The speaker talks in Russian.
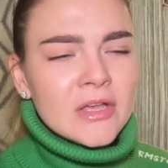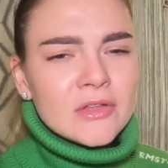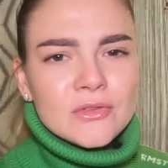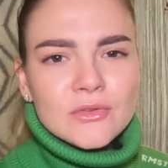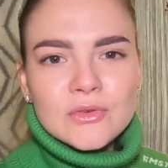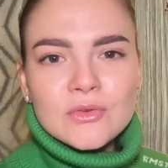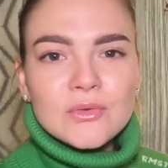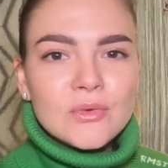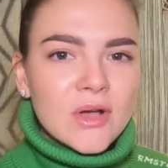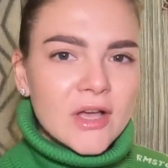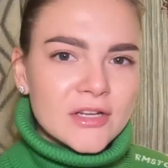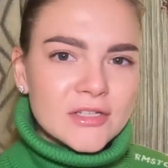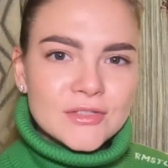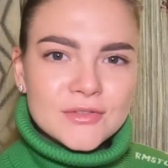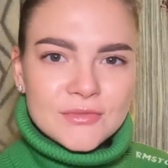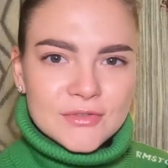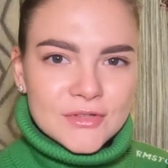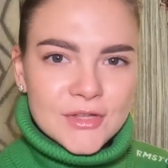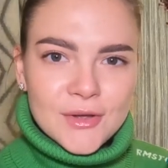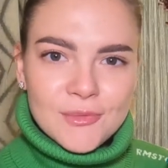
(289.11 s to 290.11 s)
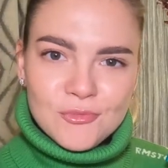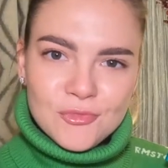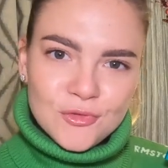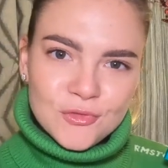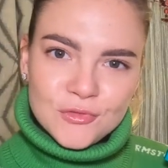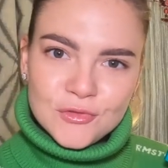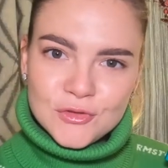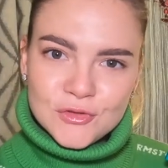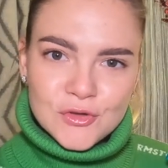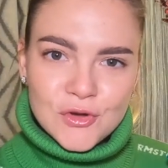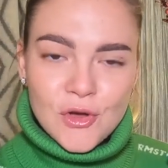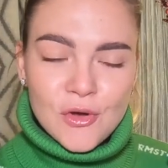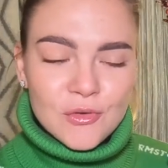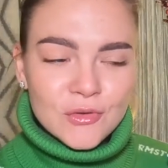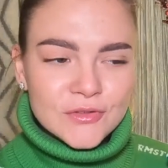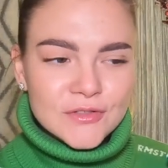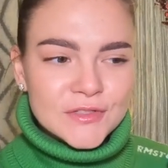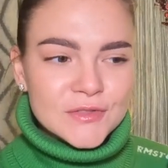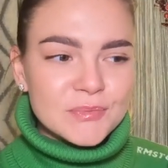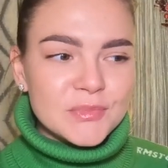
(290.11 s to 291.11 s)
ну и у каждого там будет еще
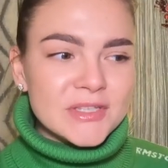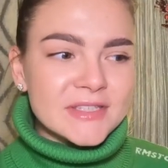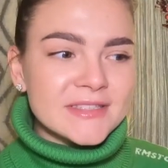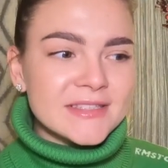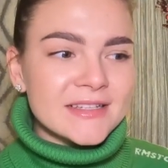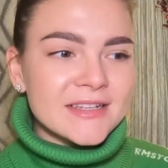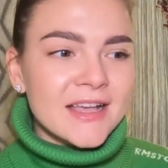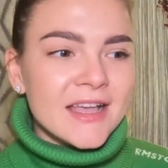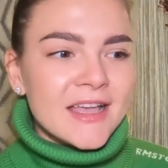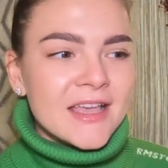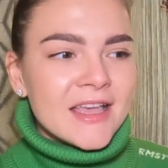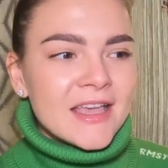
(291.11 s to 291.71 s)
какой-то список.